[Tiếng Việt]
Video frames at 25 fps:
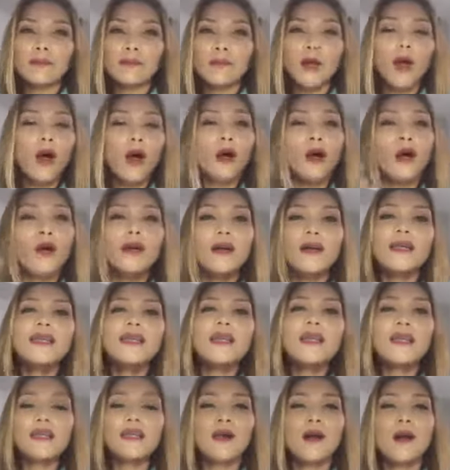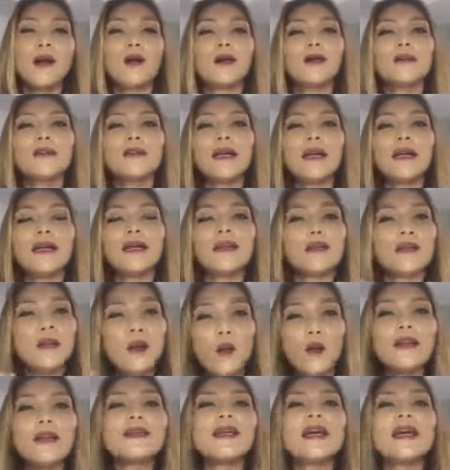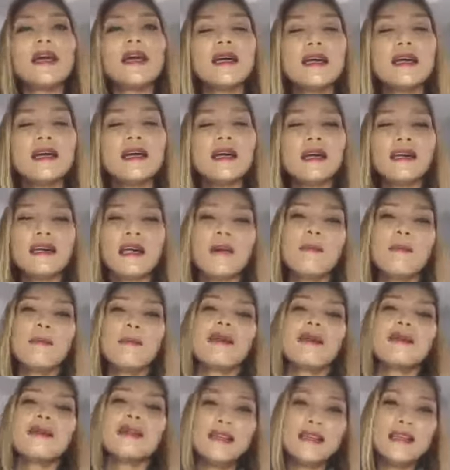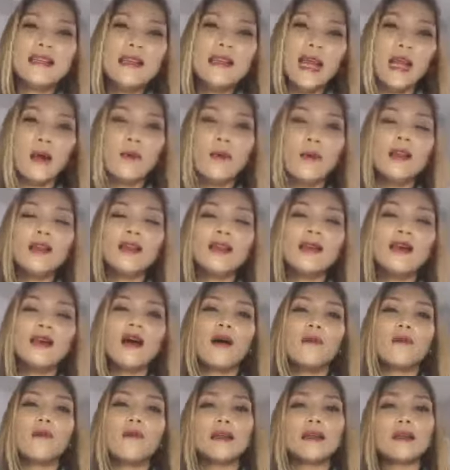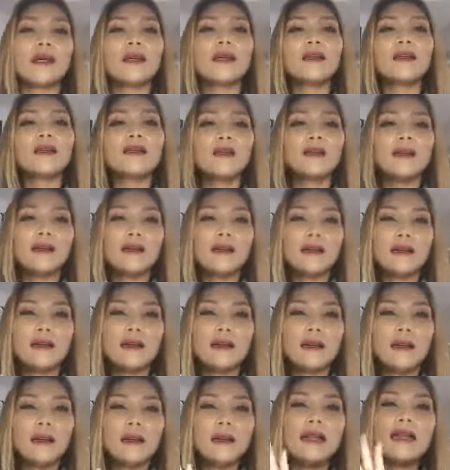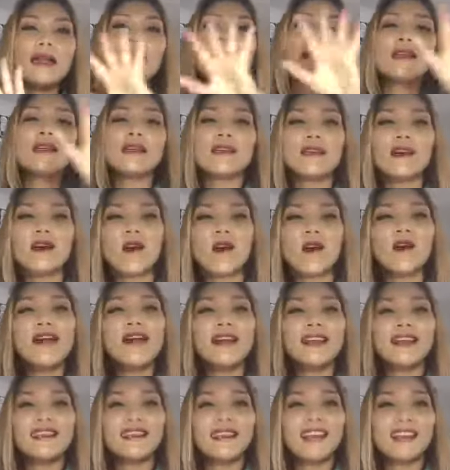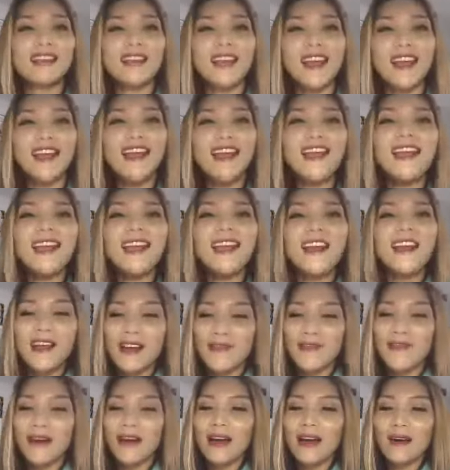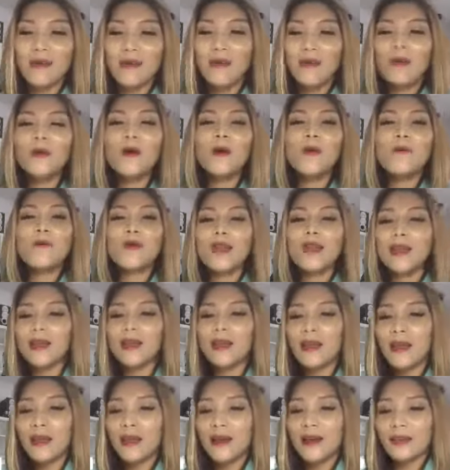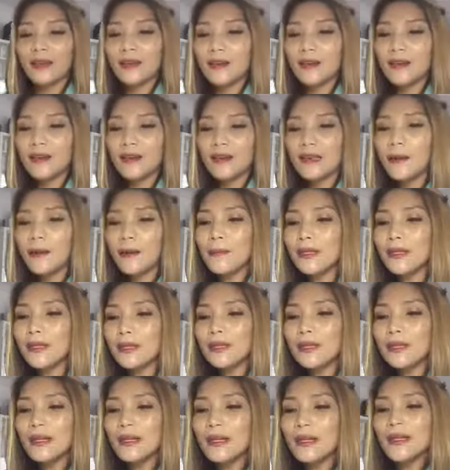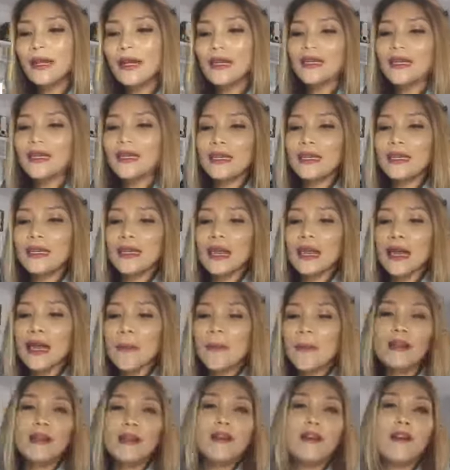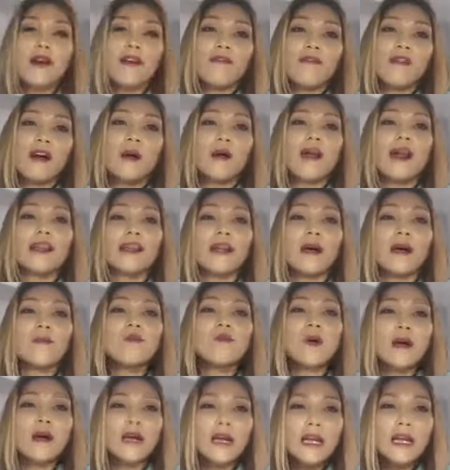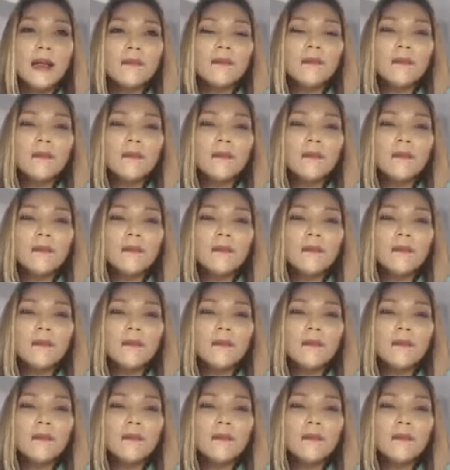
họ có cái gì thì họ có thể nói ra để mình có thể giải quyết cho họ một cách uh, clear rõ ràng sạch sẽ và cuối cùng thì tới cái bước thứ tư đó anh chị là mình đưa họ vào hệ thống của Git